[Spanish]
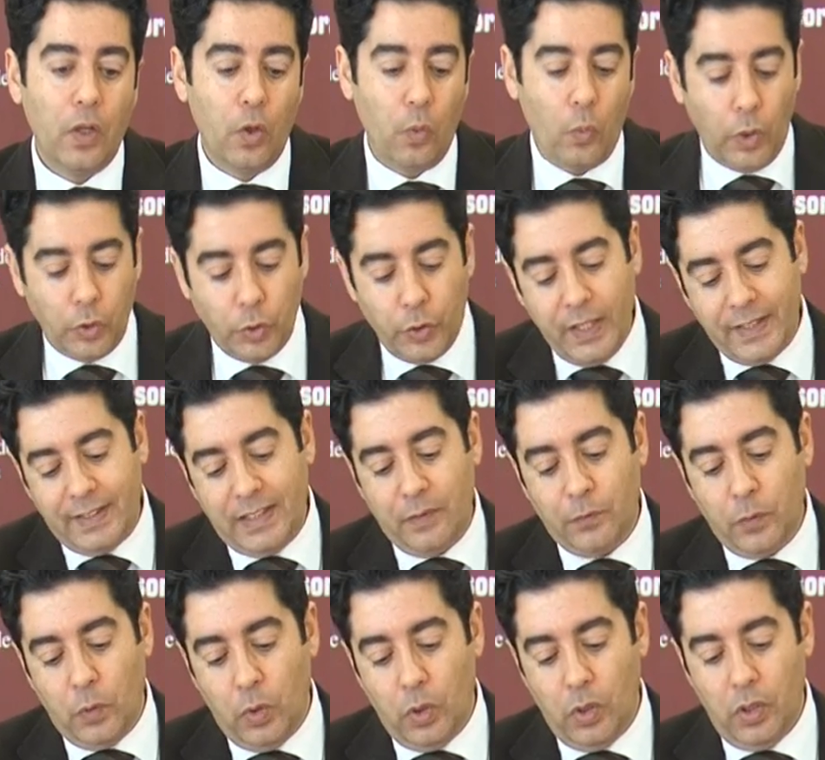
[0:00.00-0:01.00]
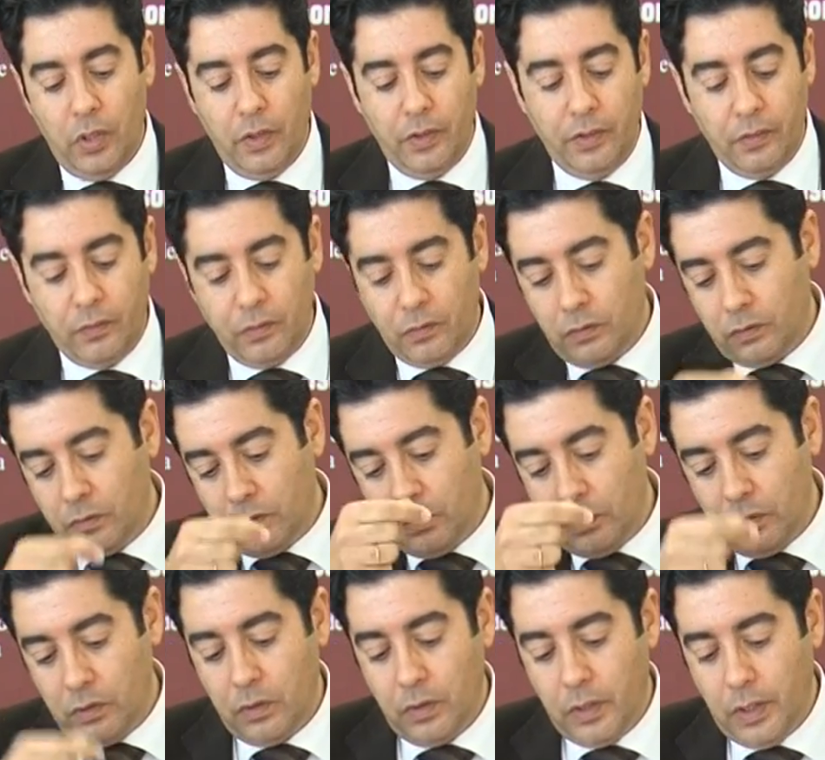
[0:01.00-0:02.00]
cuando ya estamos mm,
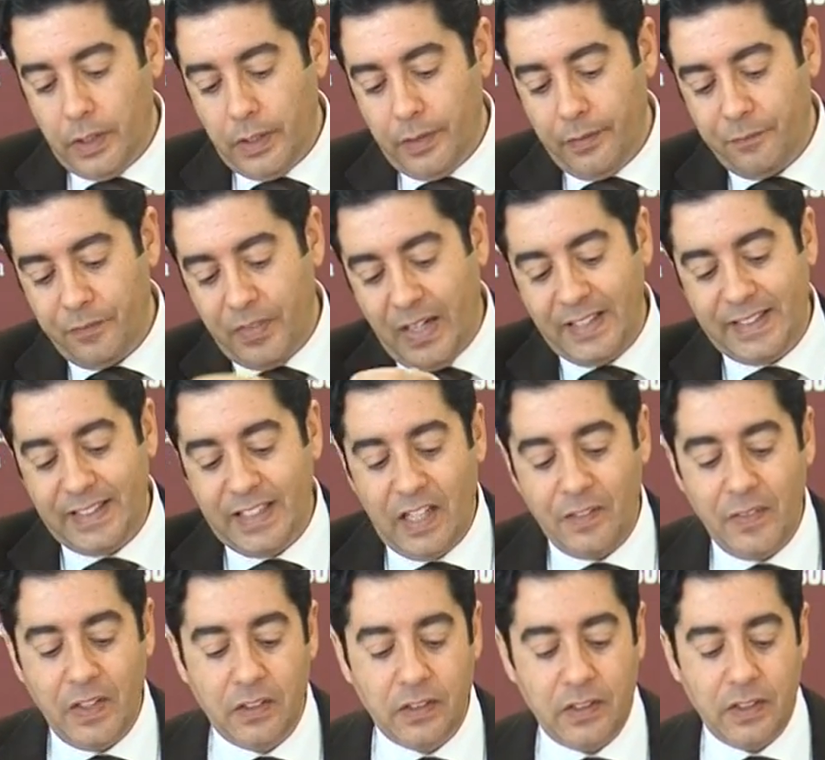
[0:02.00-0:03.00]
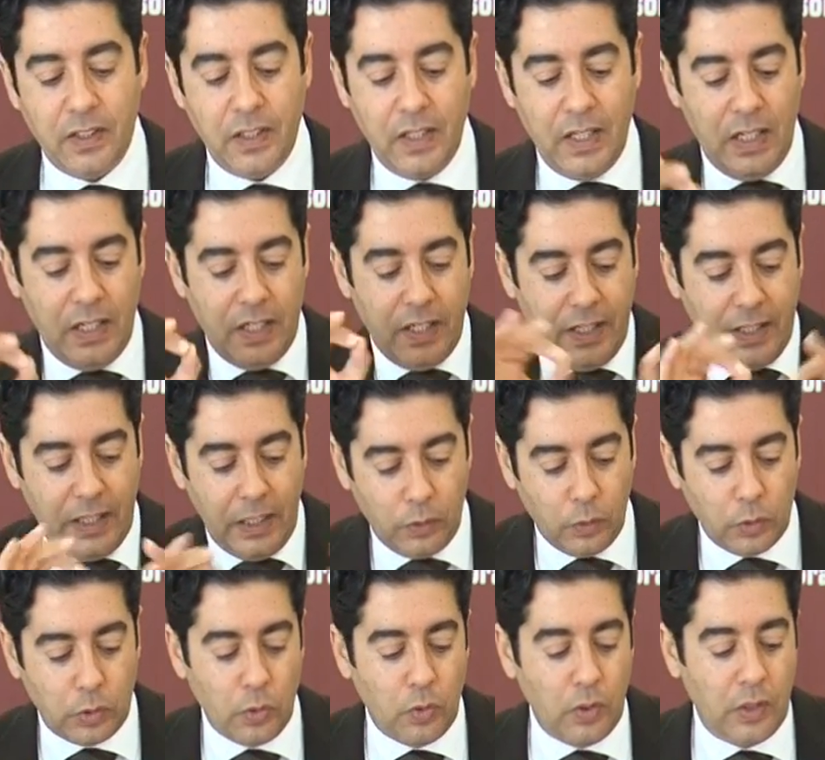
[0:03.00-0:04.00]
eh, prácticamente
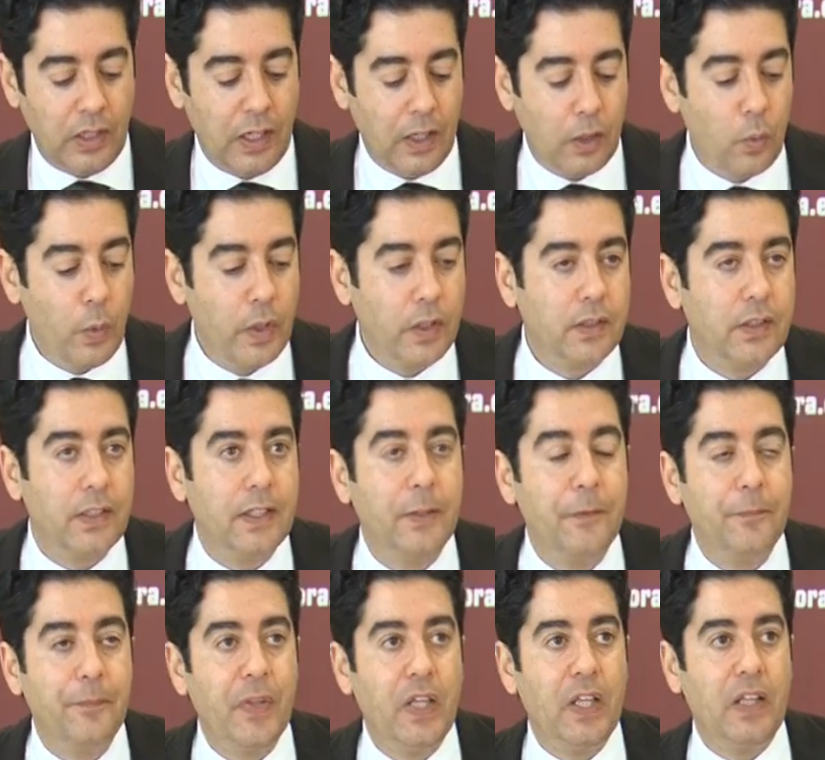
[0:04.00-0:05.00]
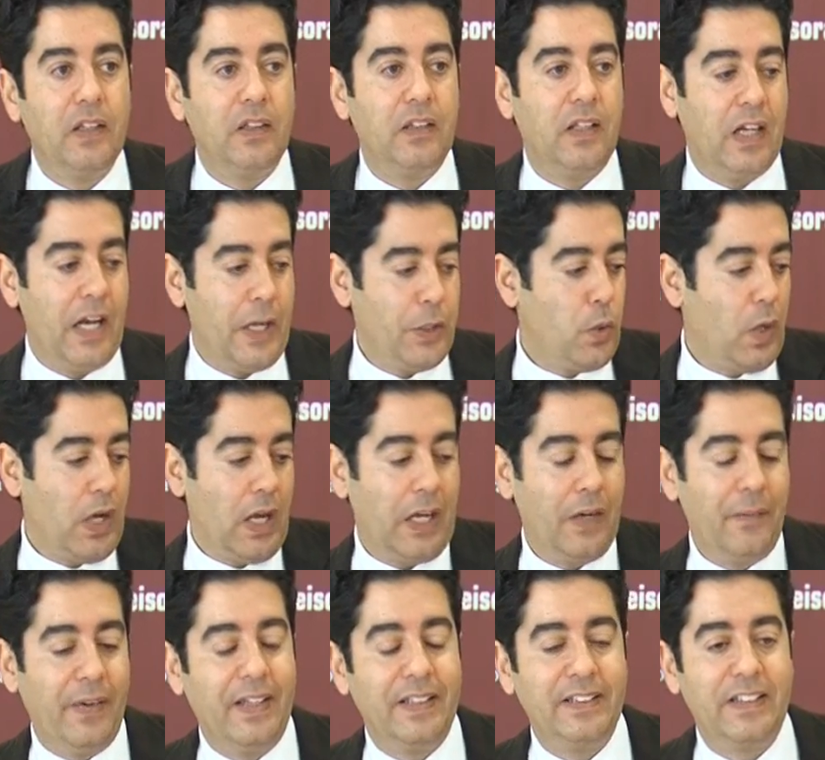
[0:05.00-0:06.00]
liquidando todas las cuentas del año que
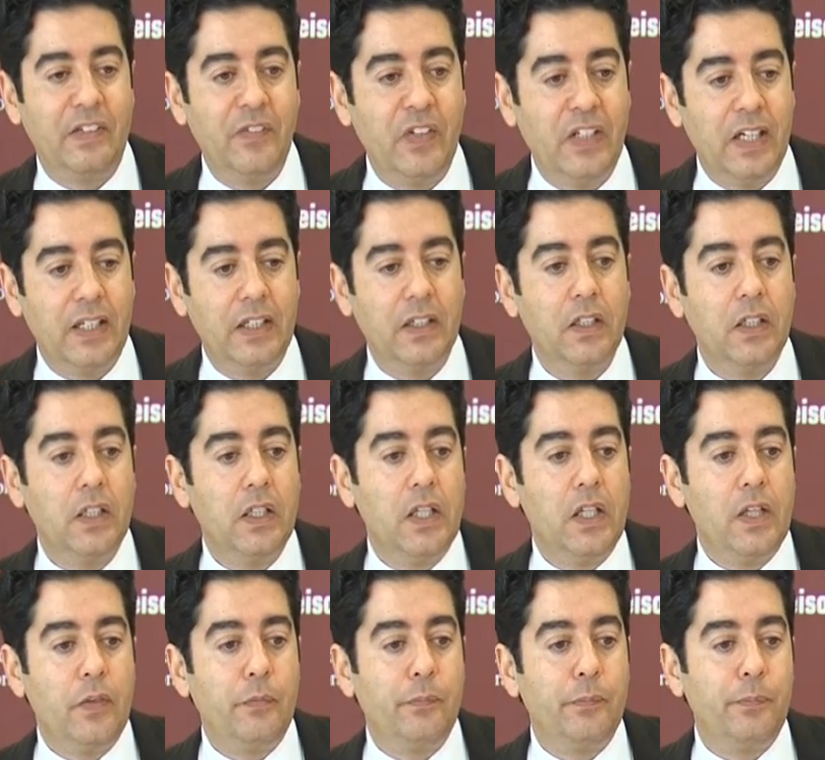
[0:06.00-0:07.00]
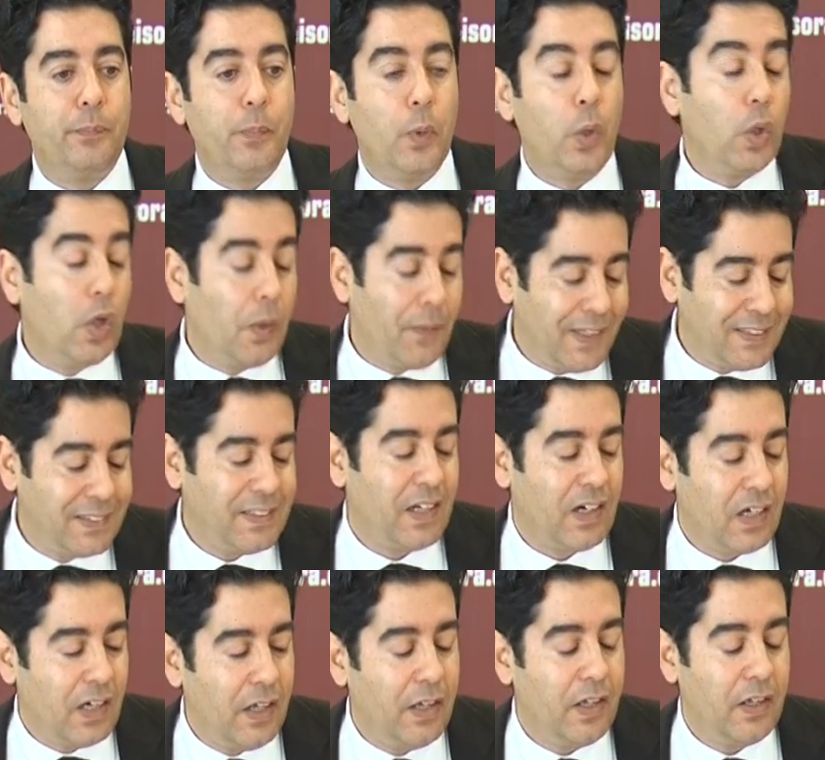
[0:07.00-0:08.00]
acaba de terminar, puedo
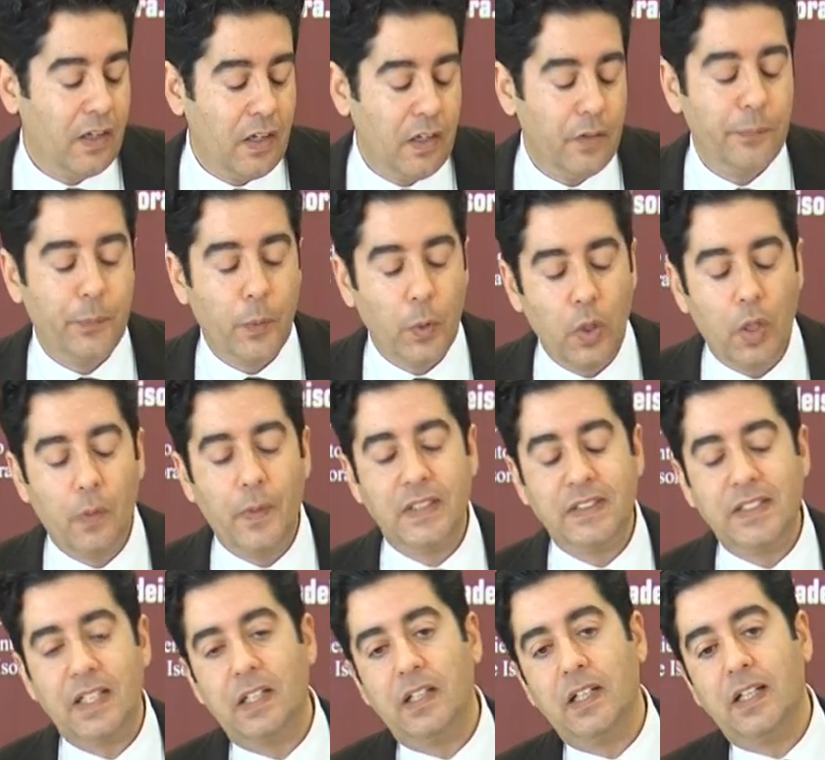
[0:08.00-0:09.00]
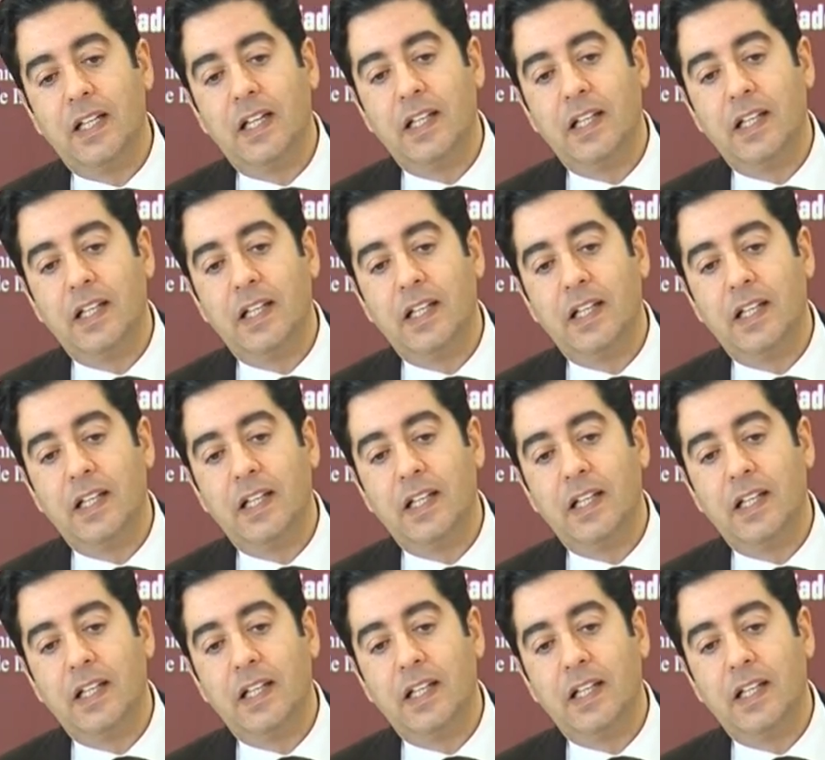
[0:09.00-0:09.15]
avanzarles, puedo avanzarles